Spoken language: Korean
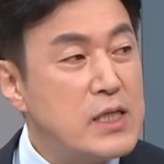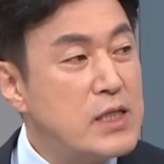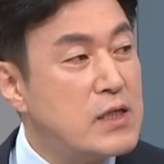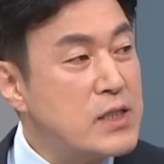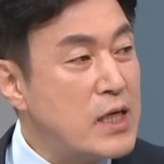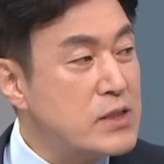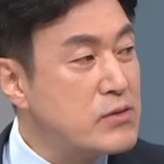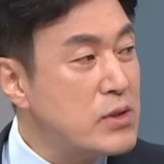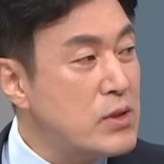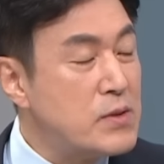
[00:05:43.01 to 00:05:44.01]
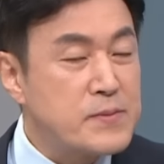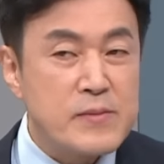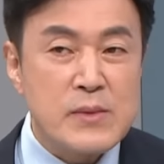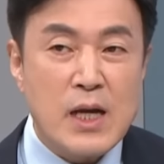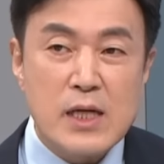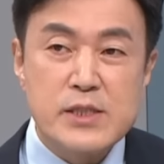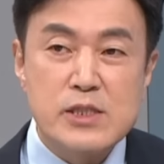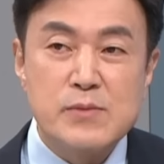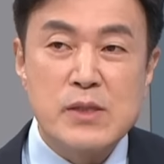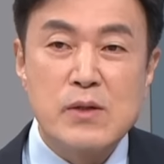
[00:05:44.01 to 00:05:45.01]
이건 아니고요. 예.
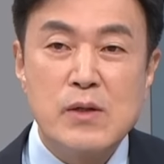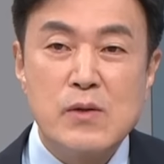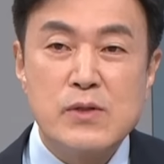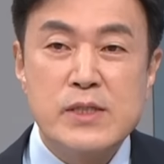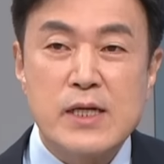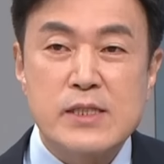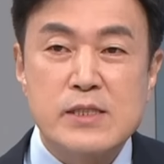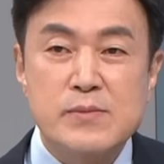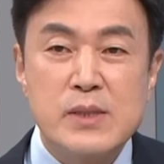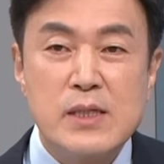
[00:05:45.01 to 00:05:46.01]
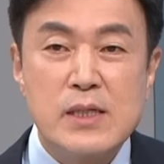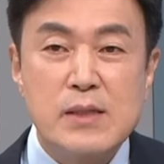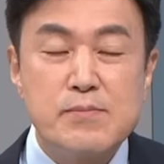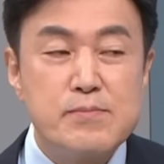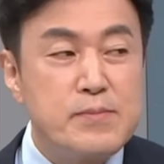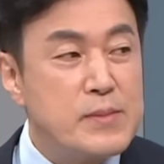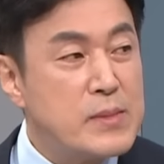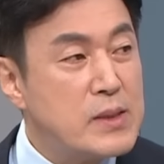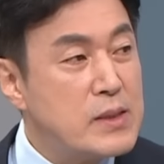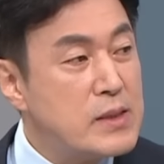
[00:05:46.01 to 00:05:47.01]
아시겠지만 우리나라 지금
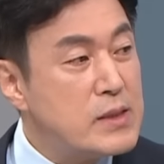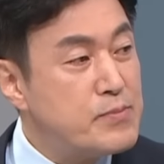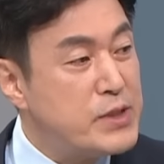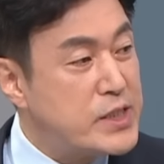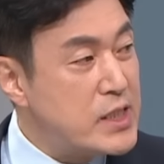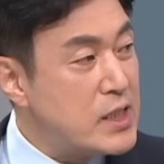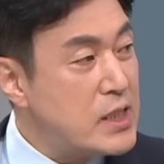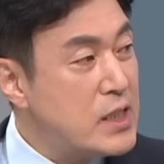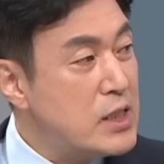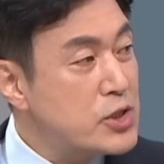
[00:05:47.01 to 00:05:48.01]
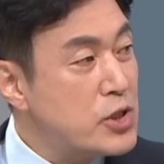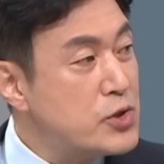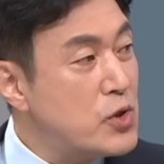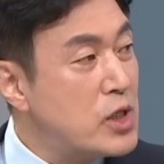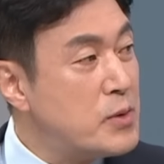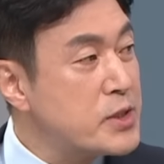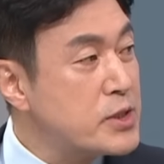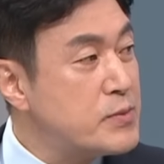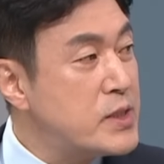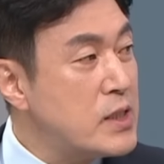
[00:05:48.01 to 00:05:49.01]
빚이 천조를
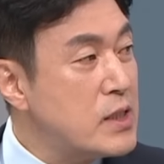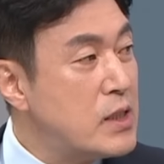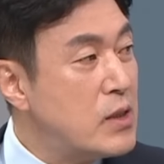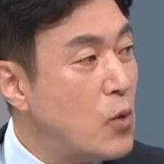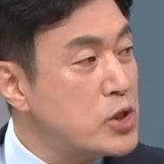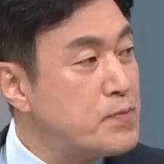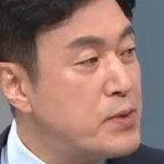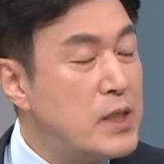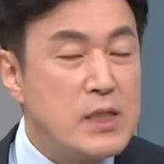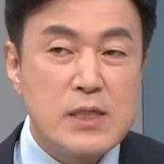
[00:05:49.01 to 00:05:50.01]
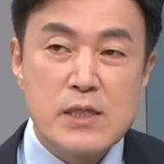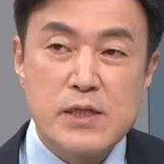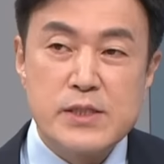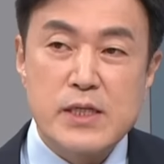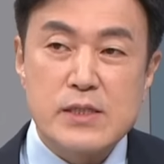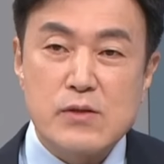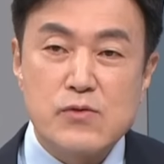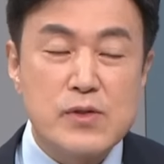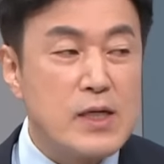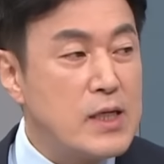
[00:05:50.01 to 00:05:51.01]
넘어섰습니다. 50 현재
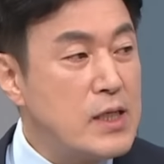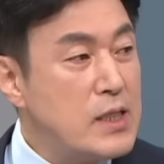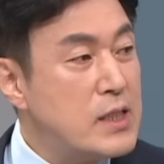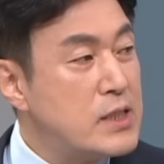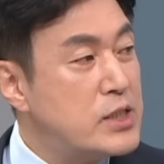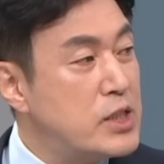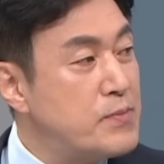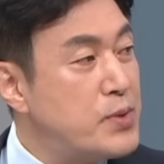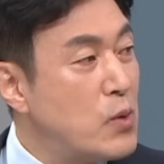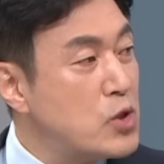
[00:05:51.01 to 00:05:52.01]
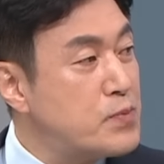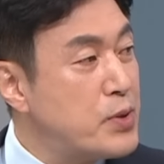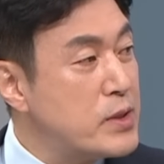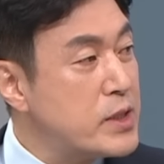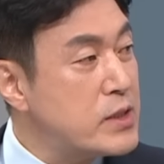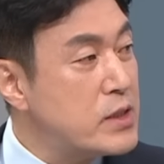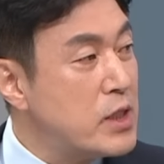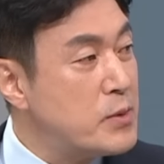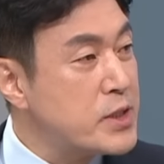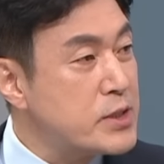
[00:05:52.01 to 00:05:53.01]
국가 GDP의 50%를
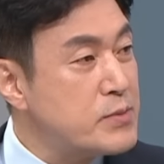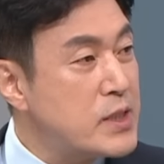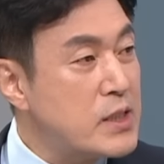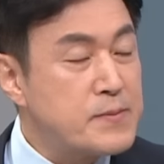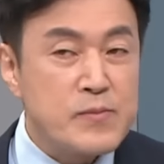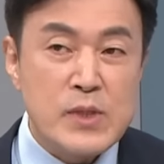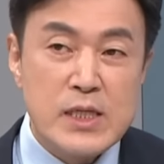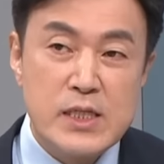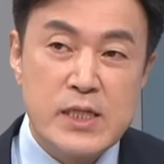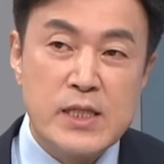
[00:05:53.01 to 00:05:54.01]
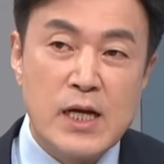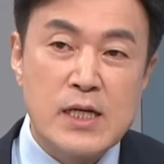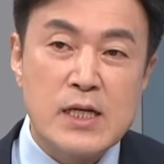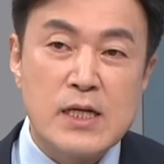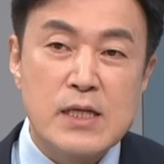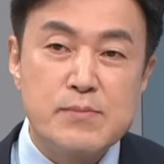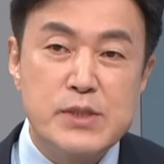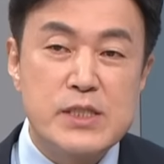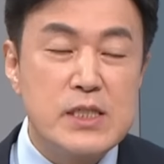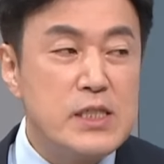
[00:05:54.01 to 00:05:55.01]
넘어섰습니다. 네. 1인당
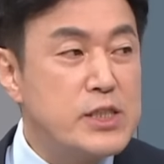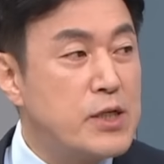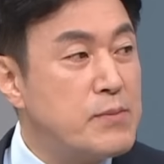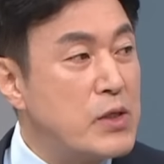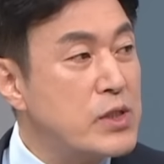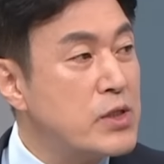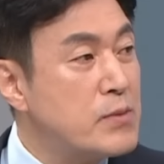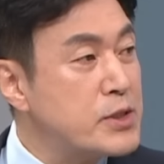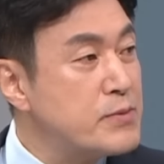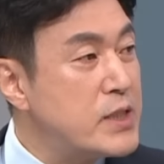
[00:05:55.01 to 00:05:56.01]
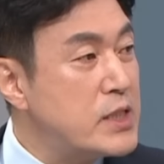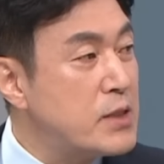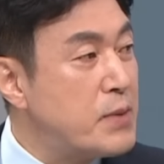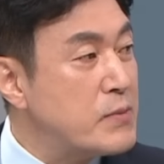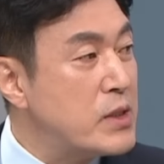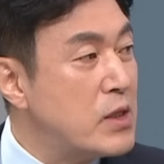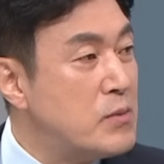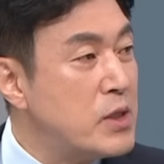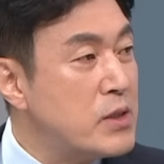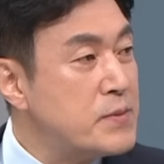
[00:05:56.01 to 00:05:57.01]
빚이 2천만 원이 넘습니다. 2,100만 원이
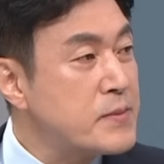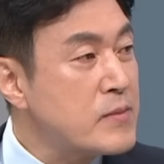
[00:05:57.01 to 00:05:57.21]
넘어요.